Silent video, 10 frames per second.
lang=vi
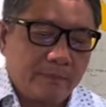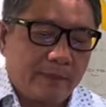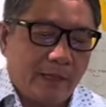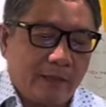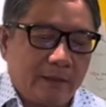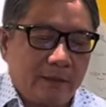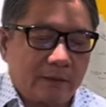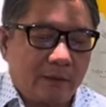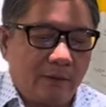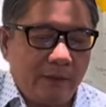
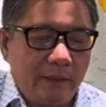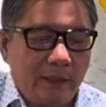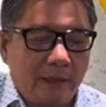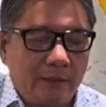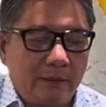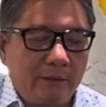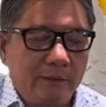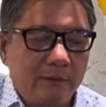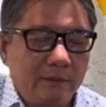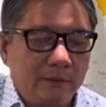dân đói lên
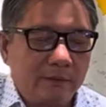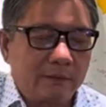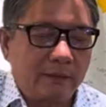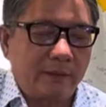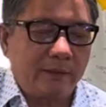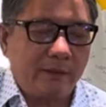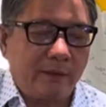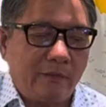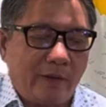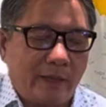tỉnh
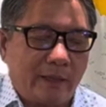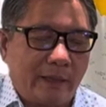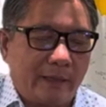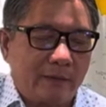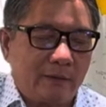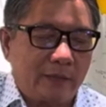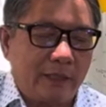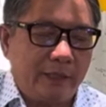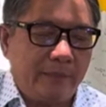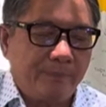kêu An lại có
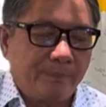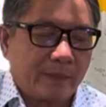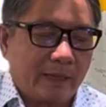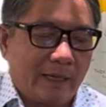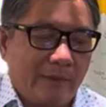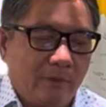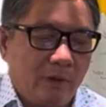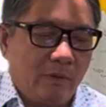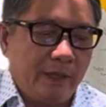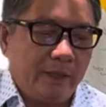thể làm
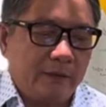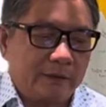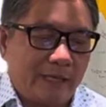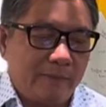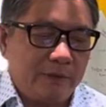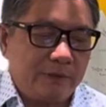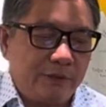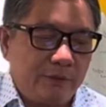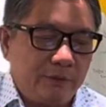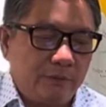ô với được 80
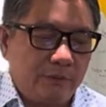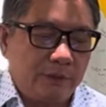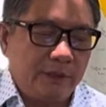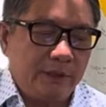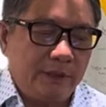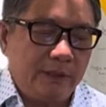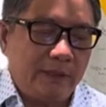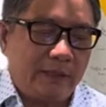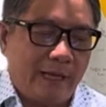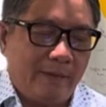triệu người
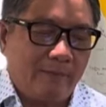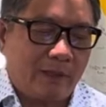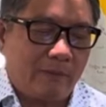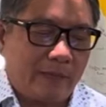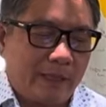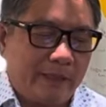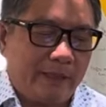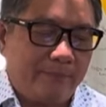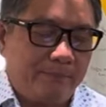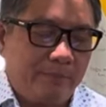như đám công an
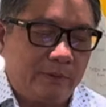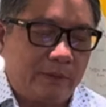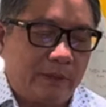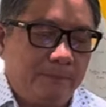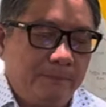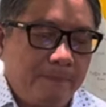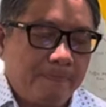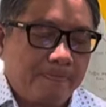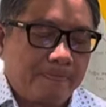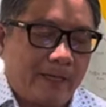dẹp biểu tình
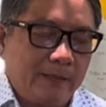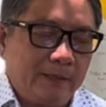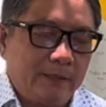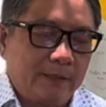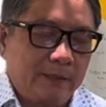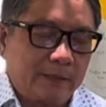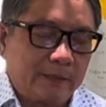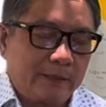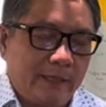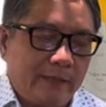đã được
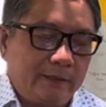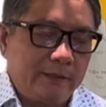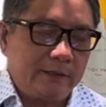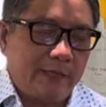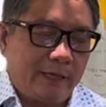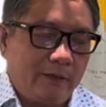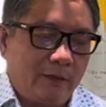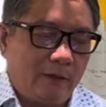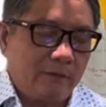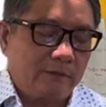nhà nước dạy
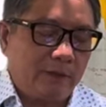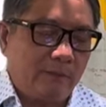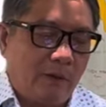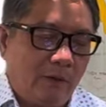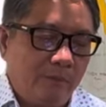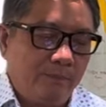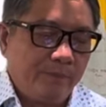dỗ tuyên bố